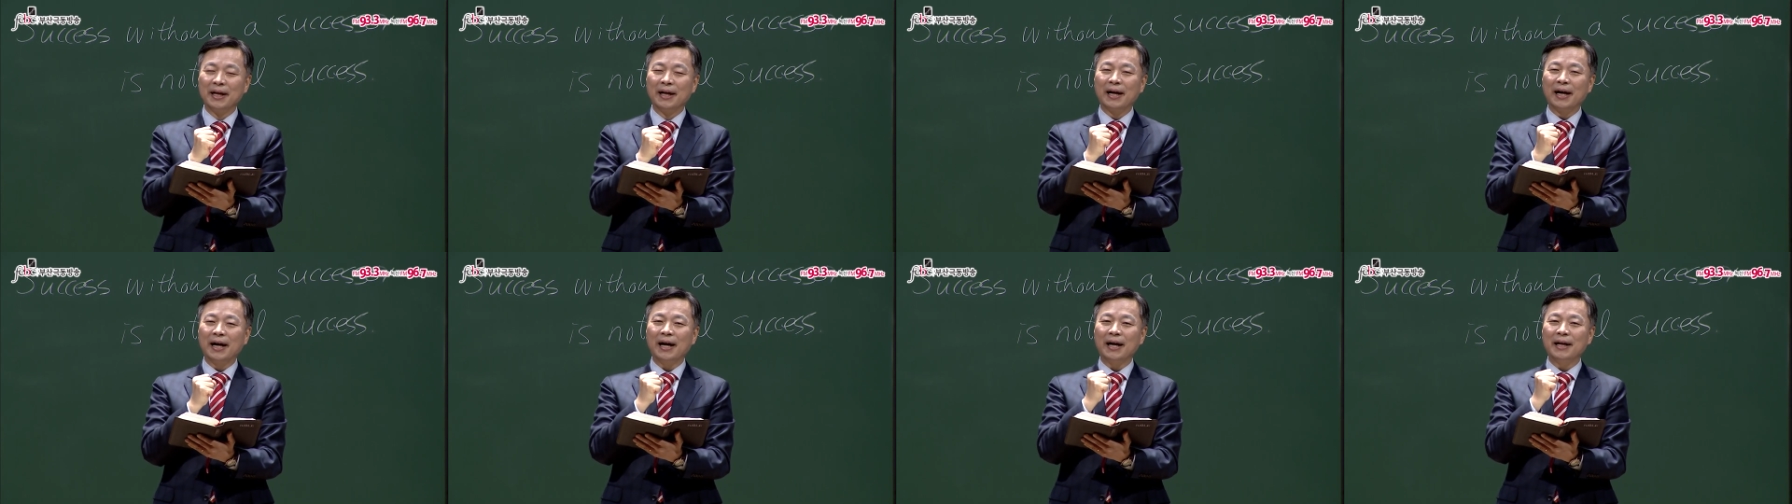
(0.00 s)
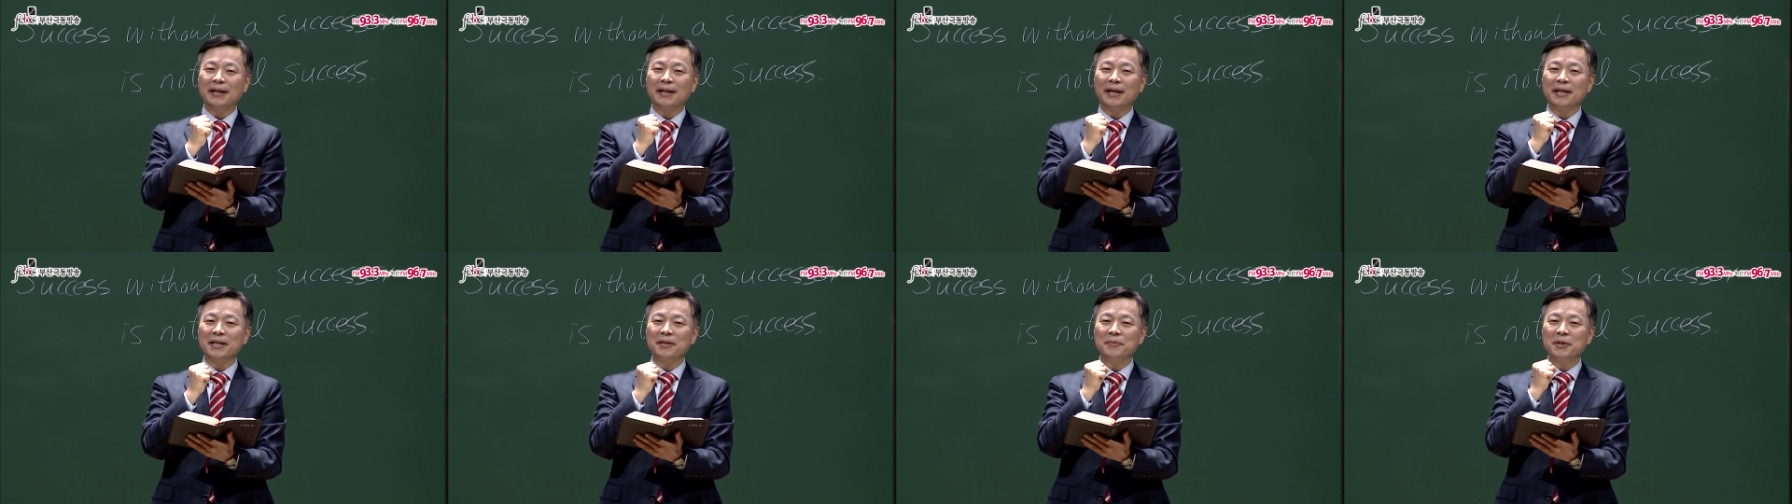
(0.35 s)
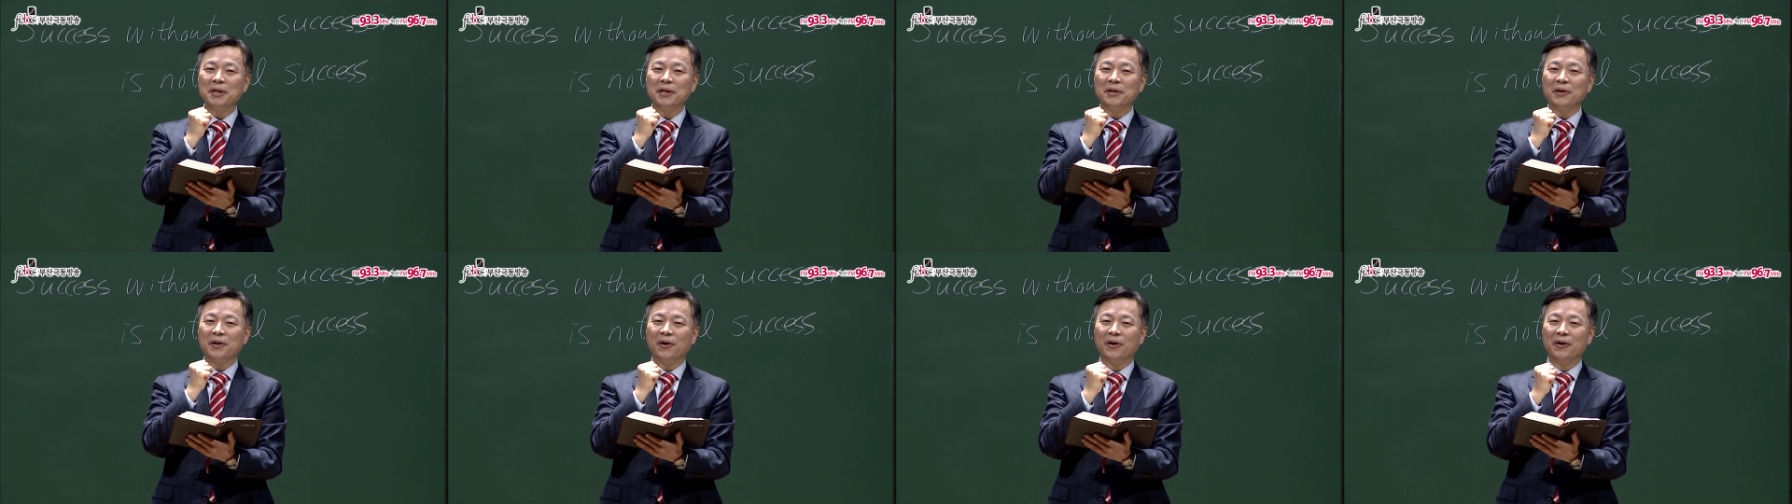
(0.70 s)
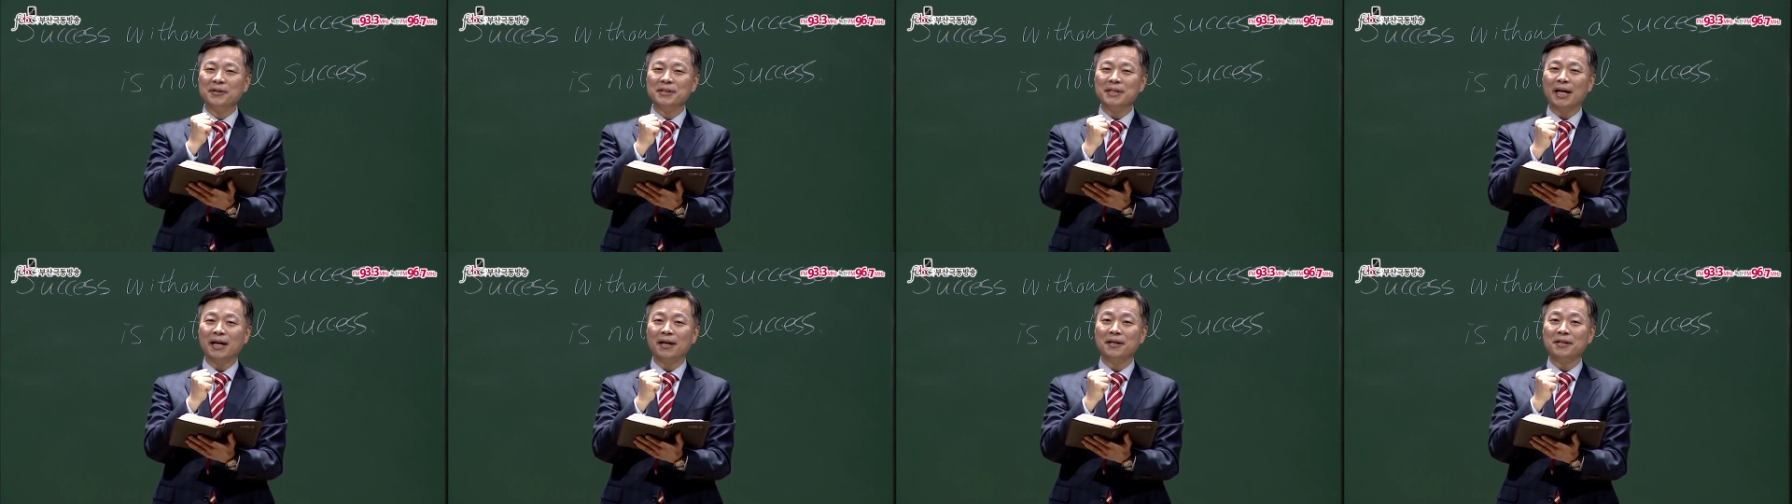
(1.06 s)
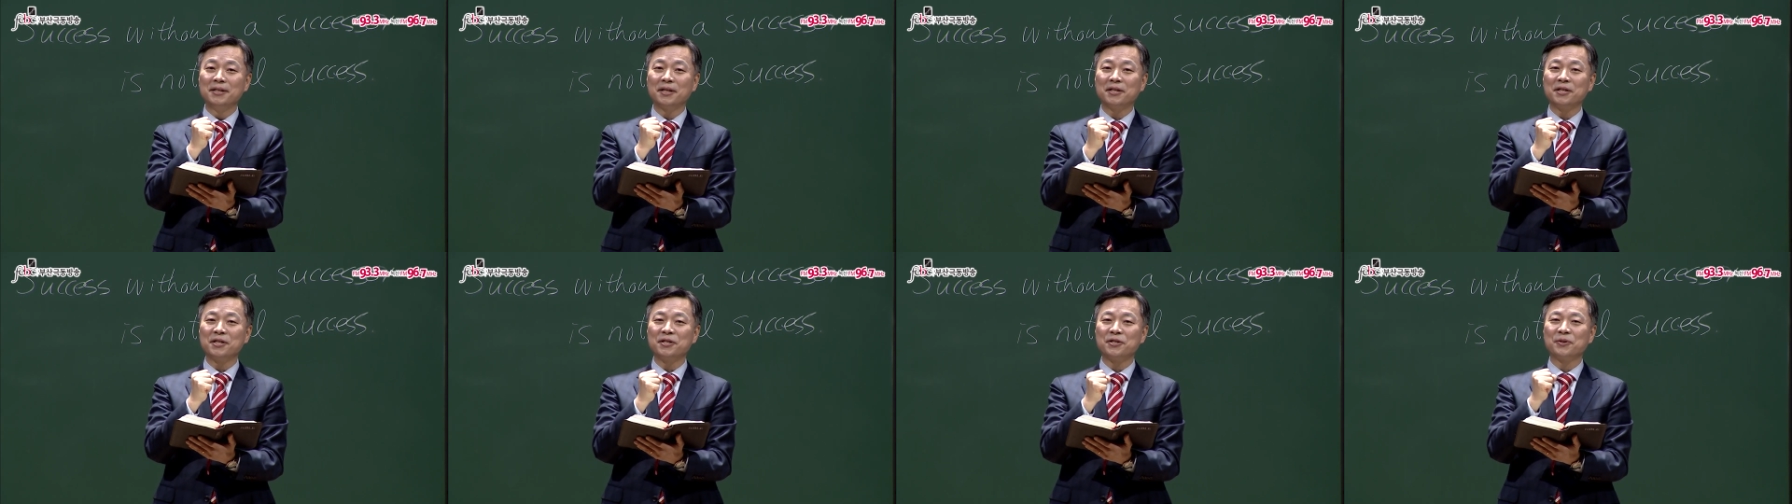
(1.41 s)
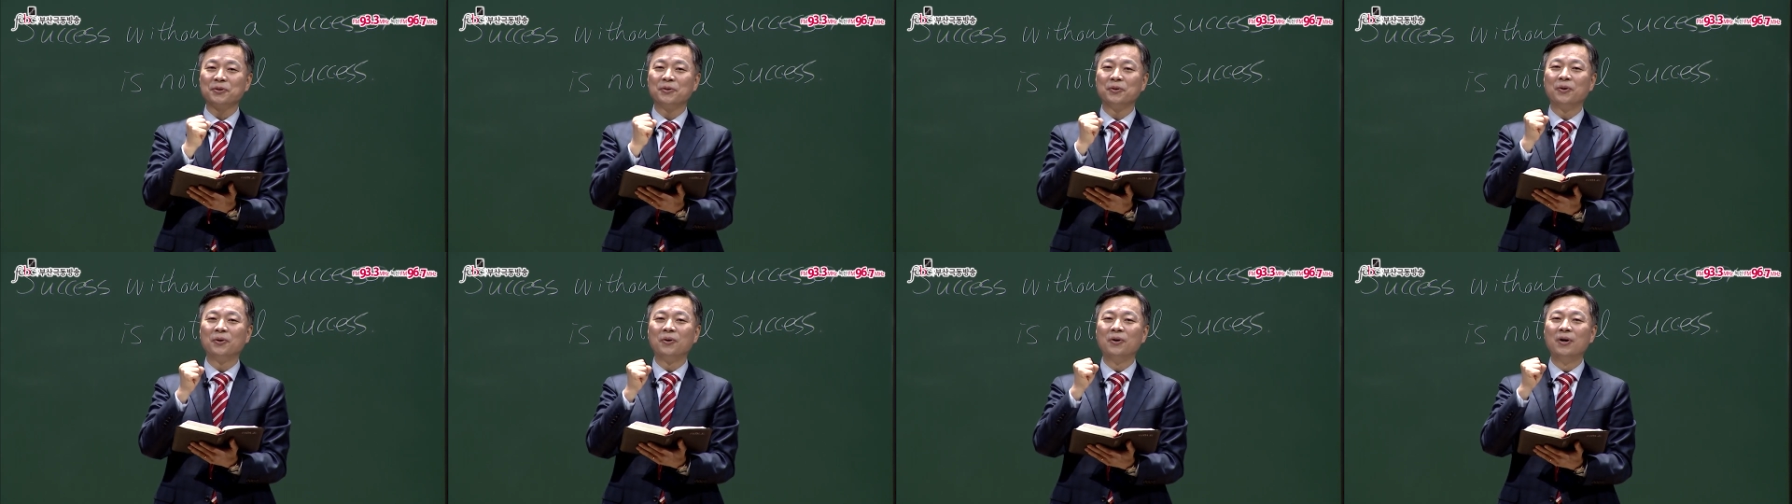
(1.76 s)
하나님이 언약을
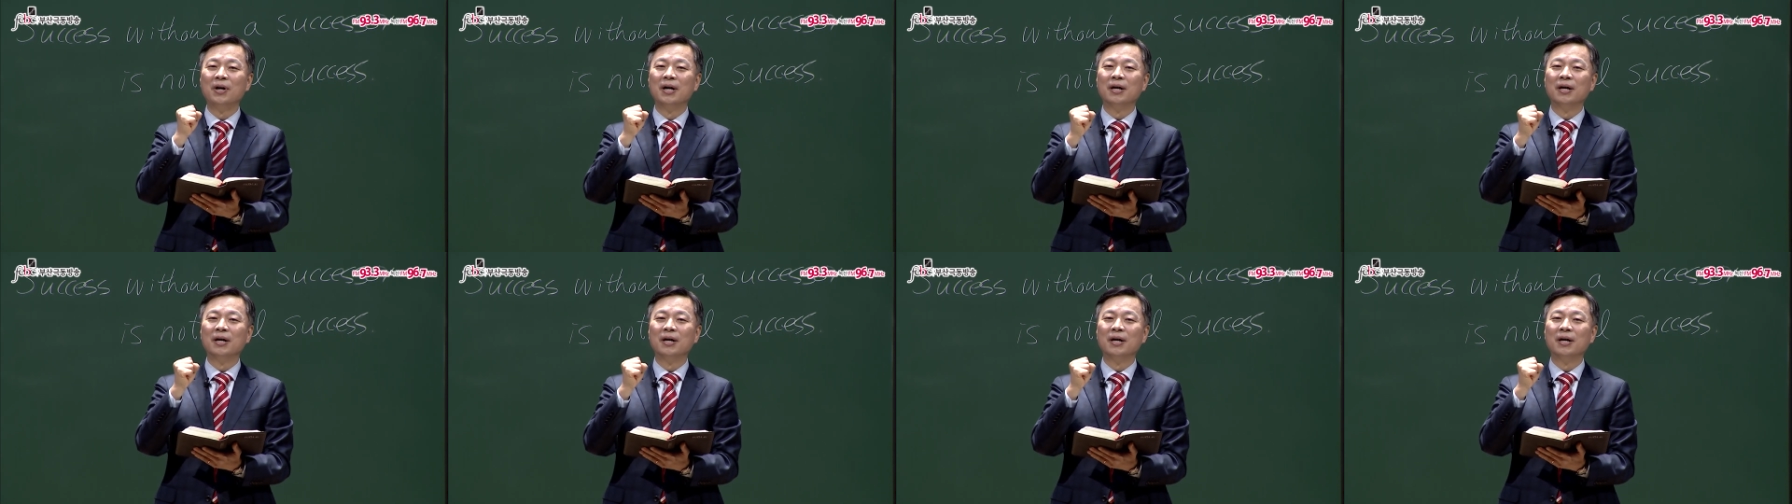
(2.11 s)
지키시고